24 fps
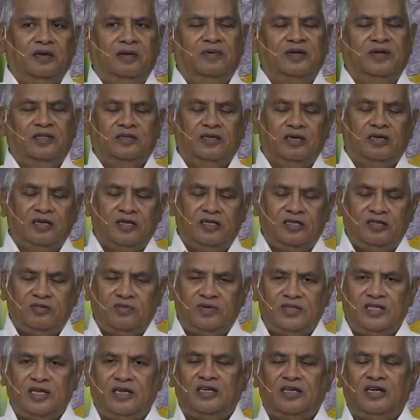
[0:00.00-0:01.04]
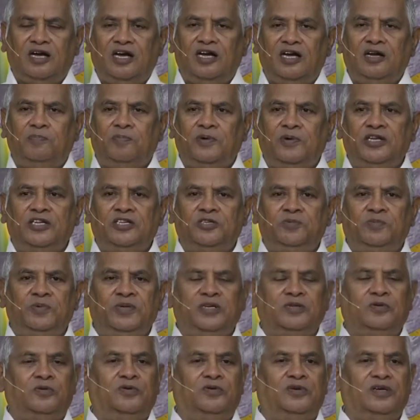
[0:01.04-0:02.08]
நம்ம திருத்துவதற்காக
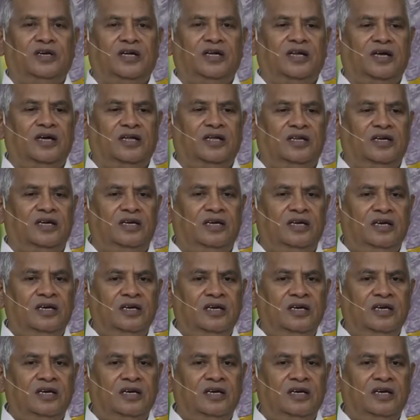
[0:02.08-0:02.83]
பனிஷ்மெண்ட் கொடுக்குறாரு